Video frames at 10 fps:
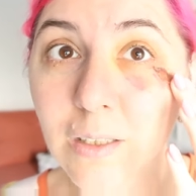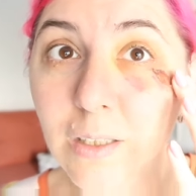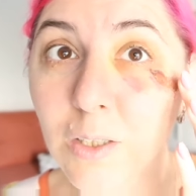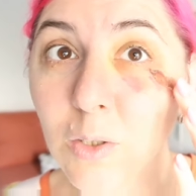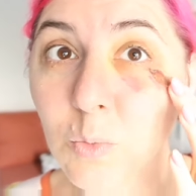
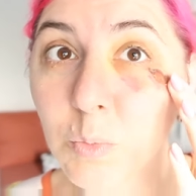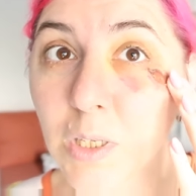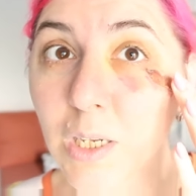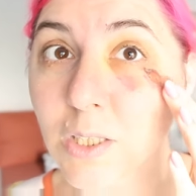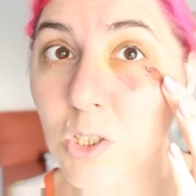и у
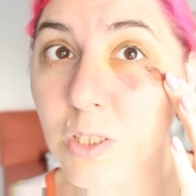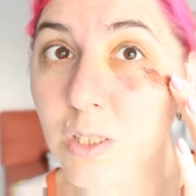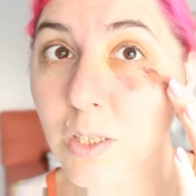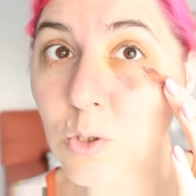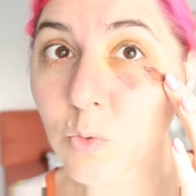меня сейчас
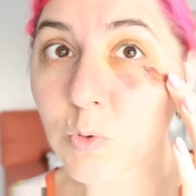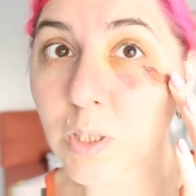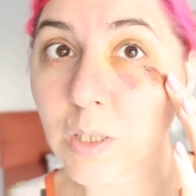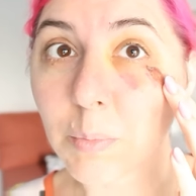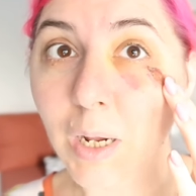сойдет
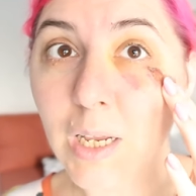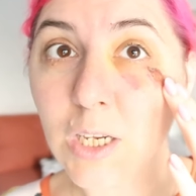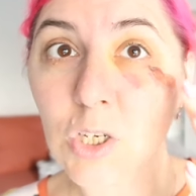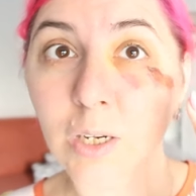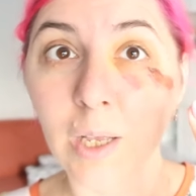вот эта
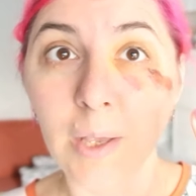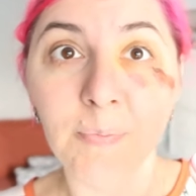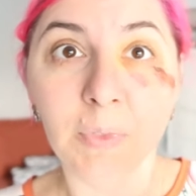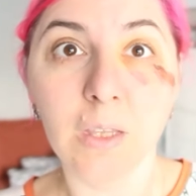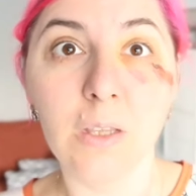болячка.
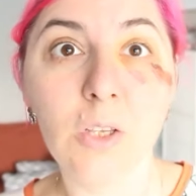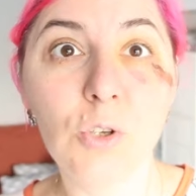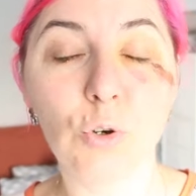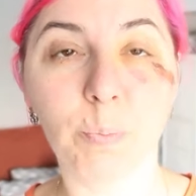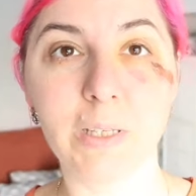
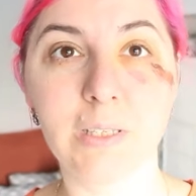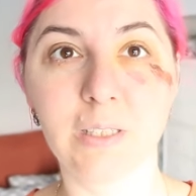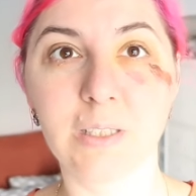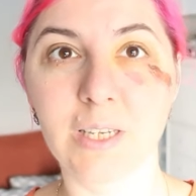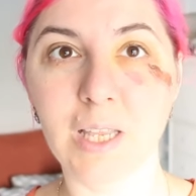Ничего
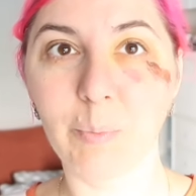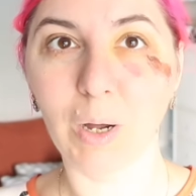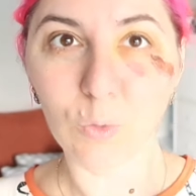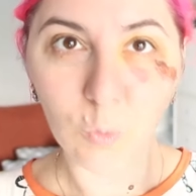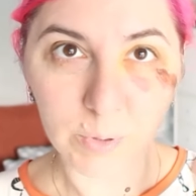подделать я не
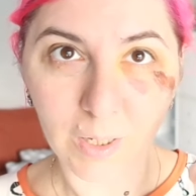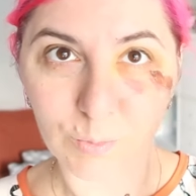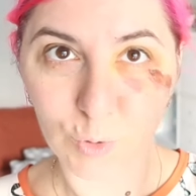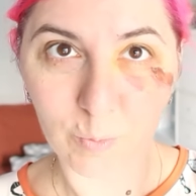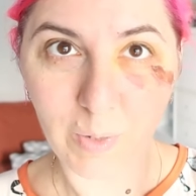могу,
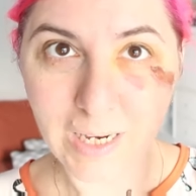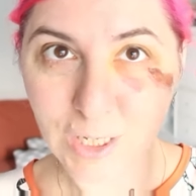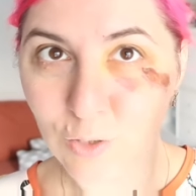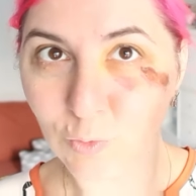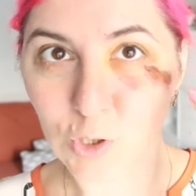потому что
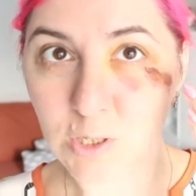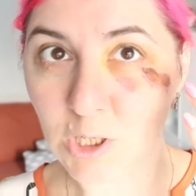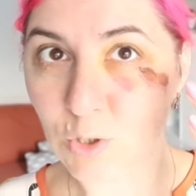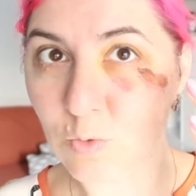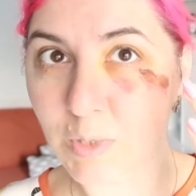болячка вот
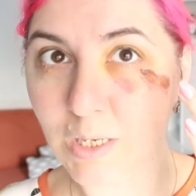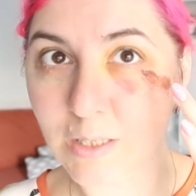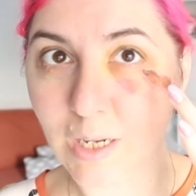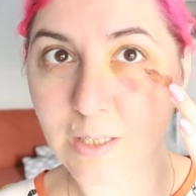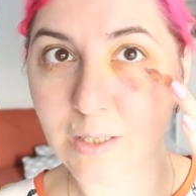сейчас у меня
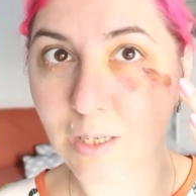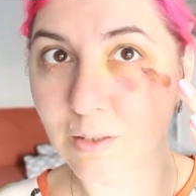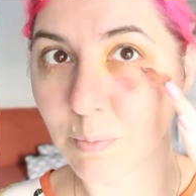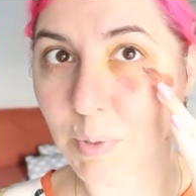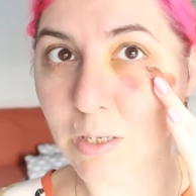за день, за
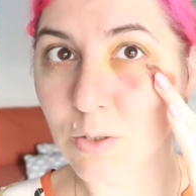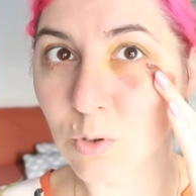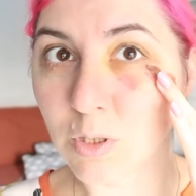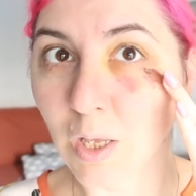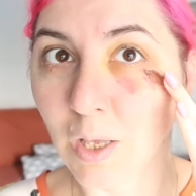два
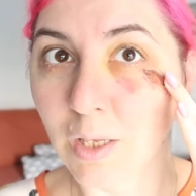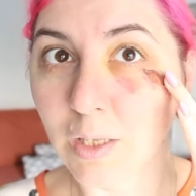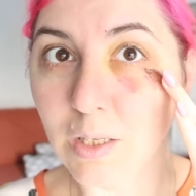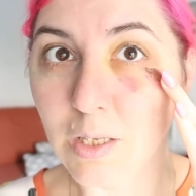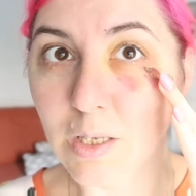пройдет,
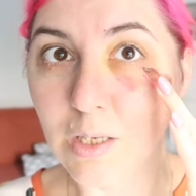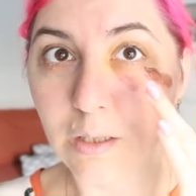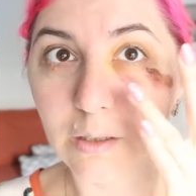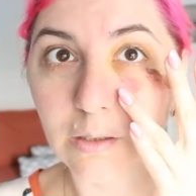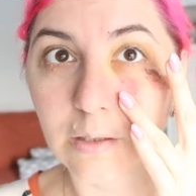
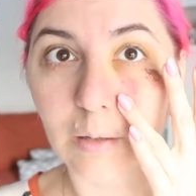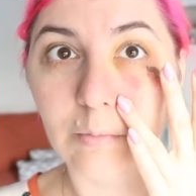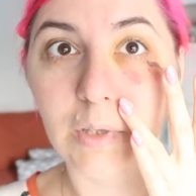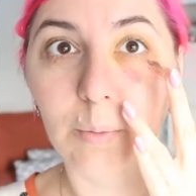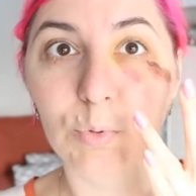и э,
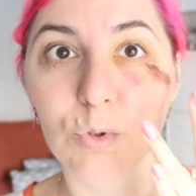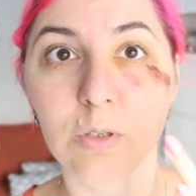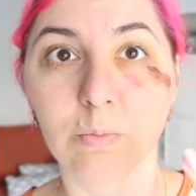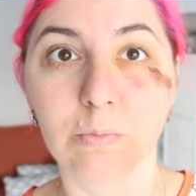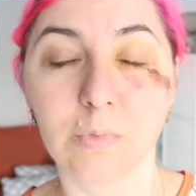там,
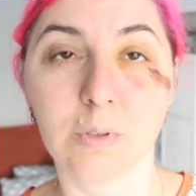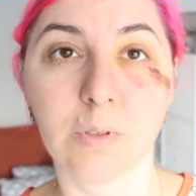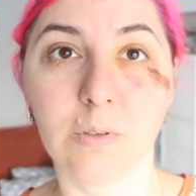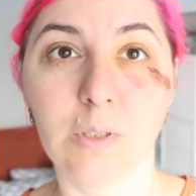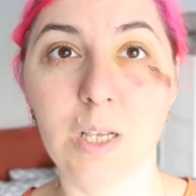допустим,
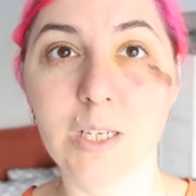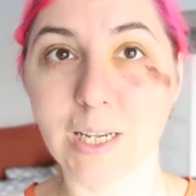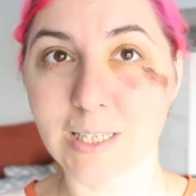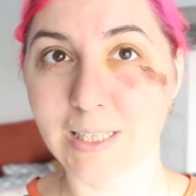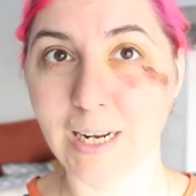э,
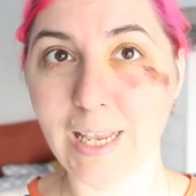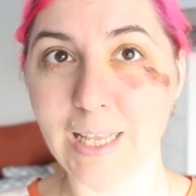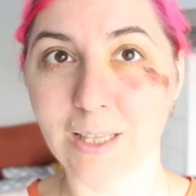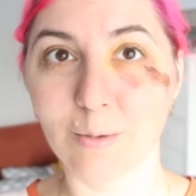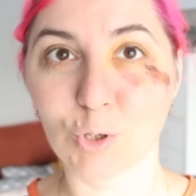нельзя
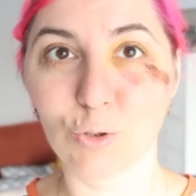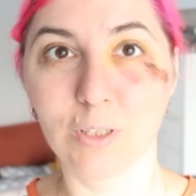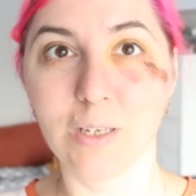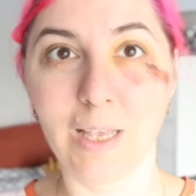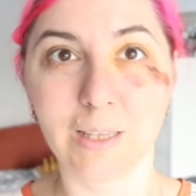склеить там, что
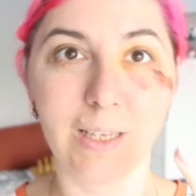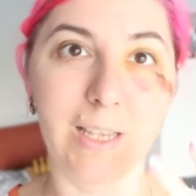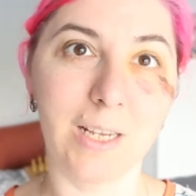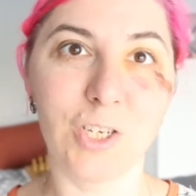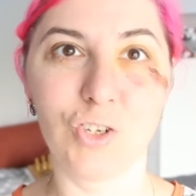это
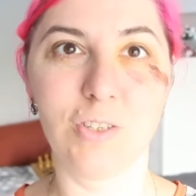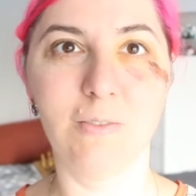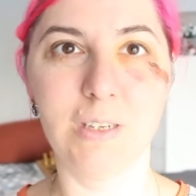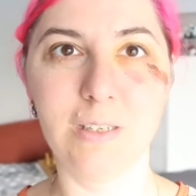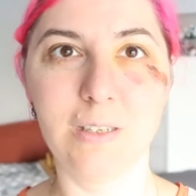я через
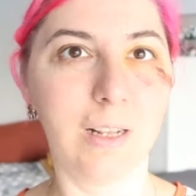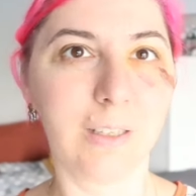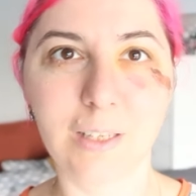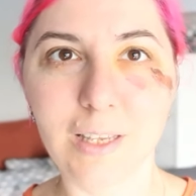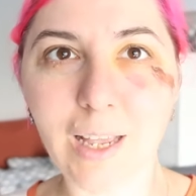две
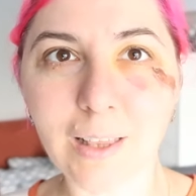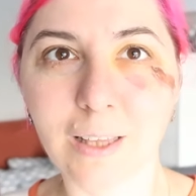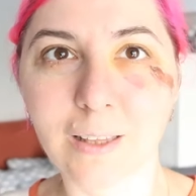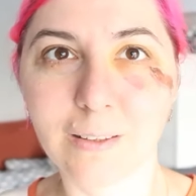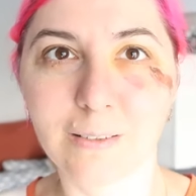недели, это
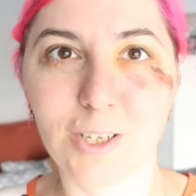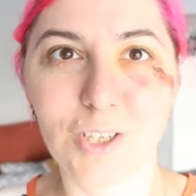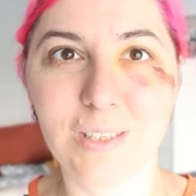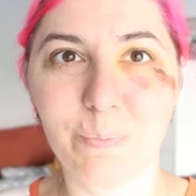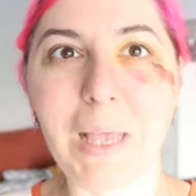я
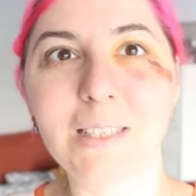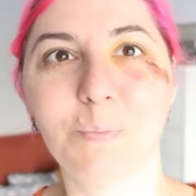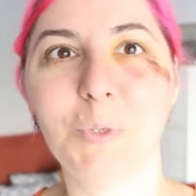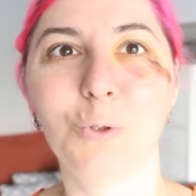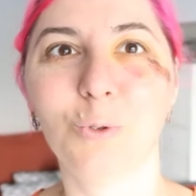через пять
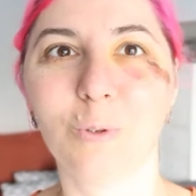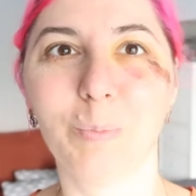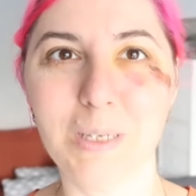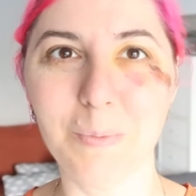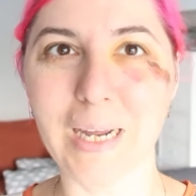
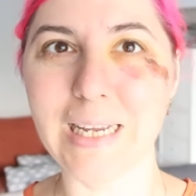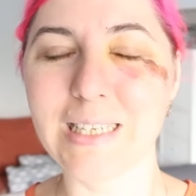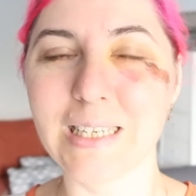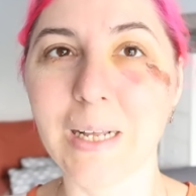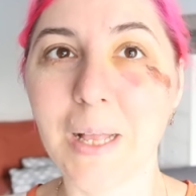минут,
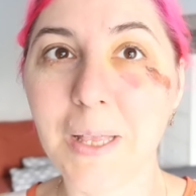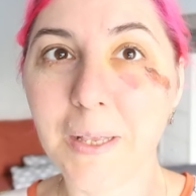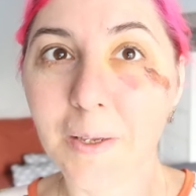понимаете?